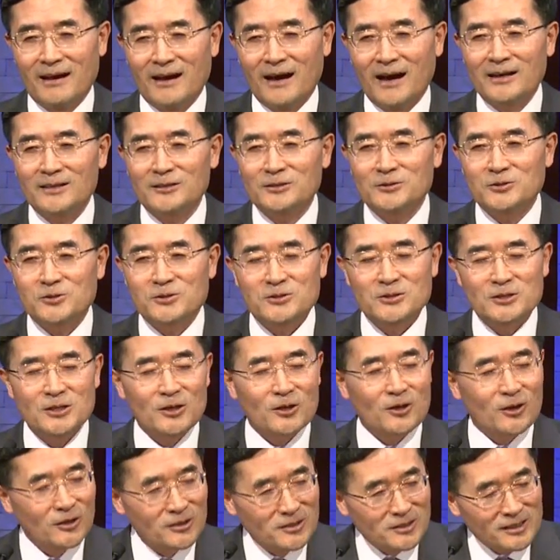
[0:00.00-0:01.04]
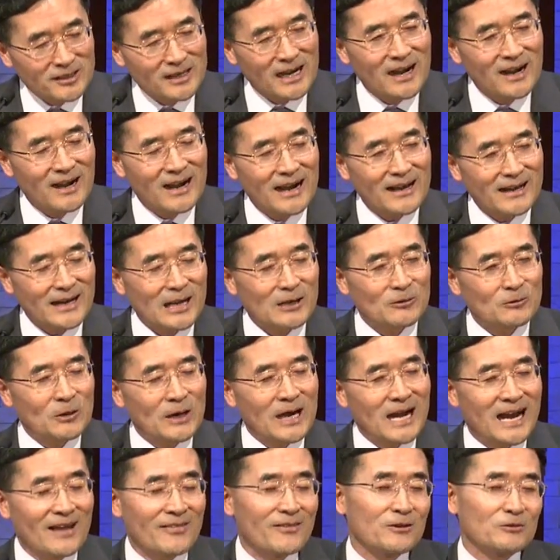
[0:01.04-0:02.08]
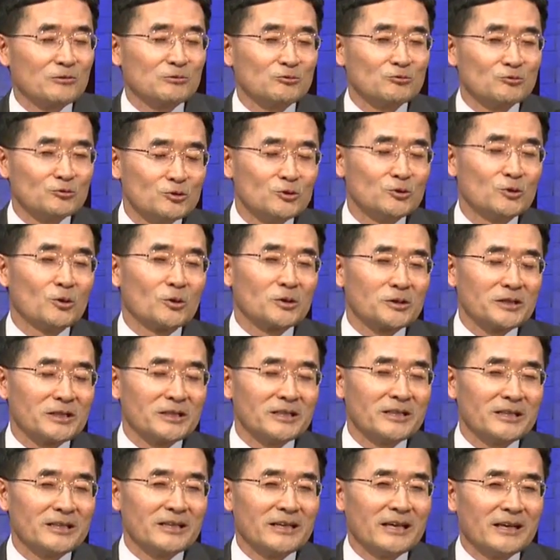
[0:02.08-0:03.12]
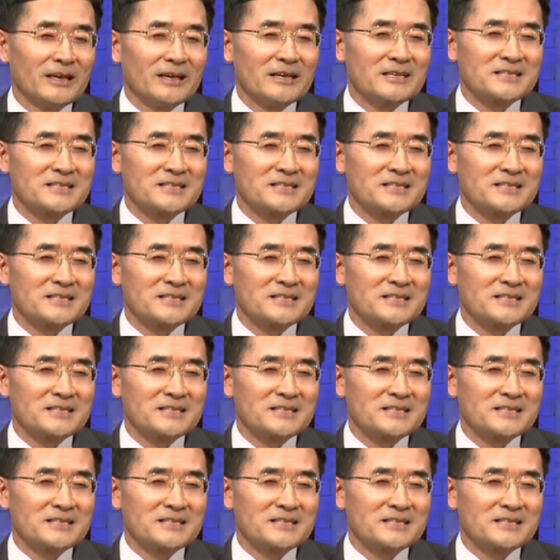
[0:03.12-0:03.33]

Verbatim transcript: 아니 건강하라고 하던 운동이